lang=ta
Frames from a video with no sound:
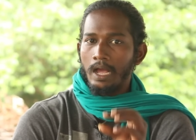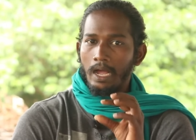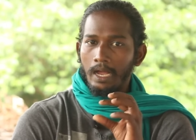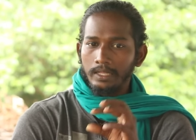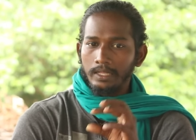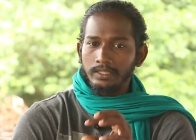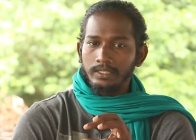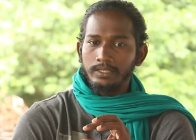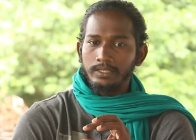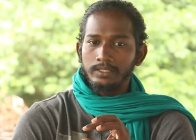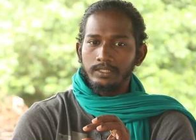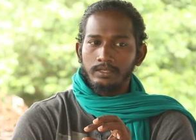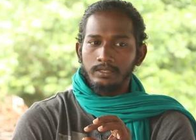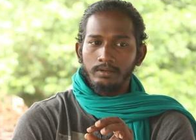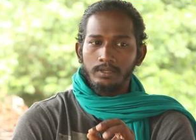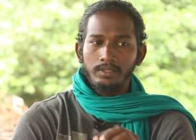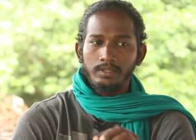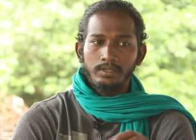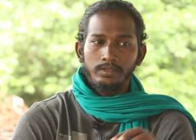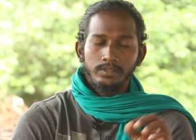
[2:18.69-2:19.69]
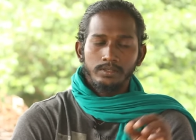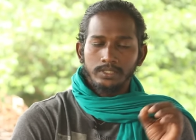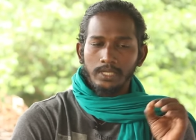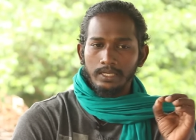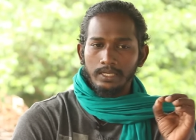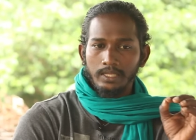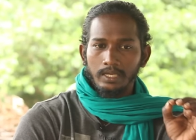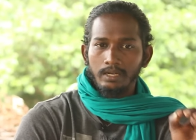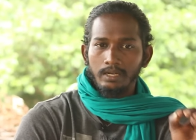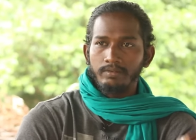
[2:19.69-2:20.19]
அந்த இதுக்கு வந்து
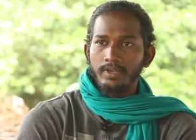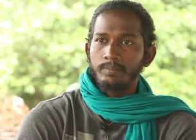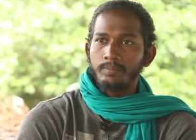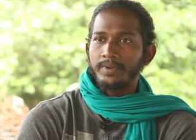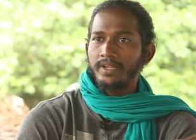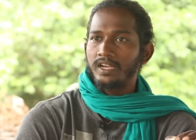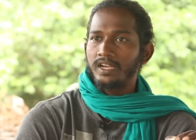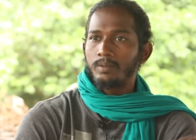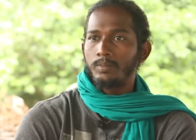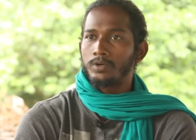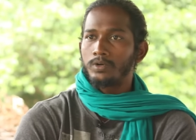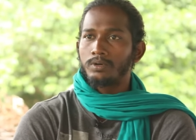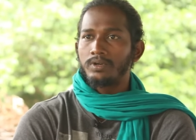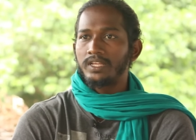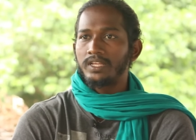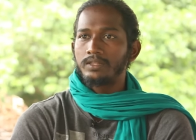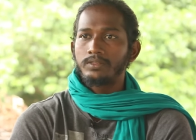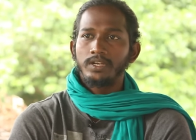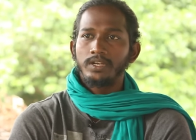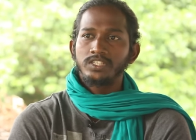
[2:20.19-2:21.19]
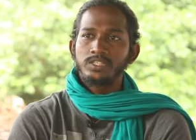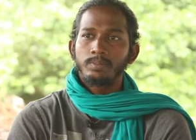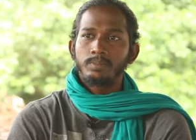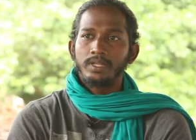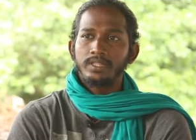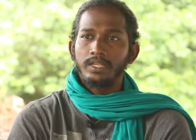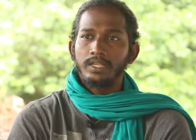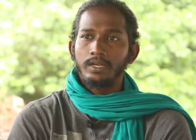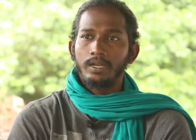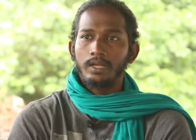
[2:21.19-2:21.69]
சாதாரண வேப்ப எண்ணெய் மட்டும் நீங்கள் தெளித்து
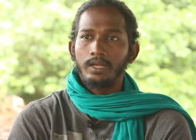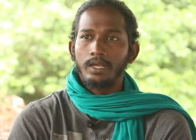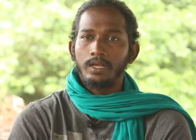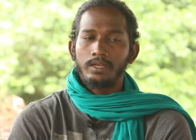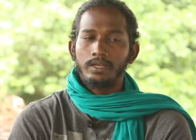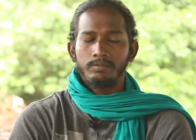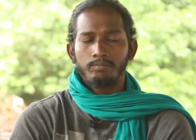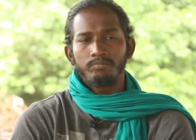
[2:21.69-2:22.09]
பார்த்தீங்கன்னாக்கா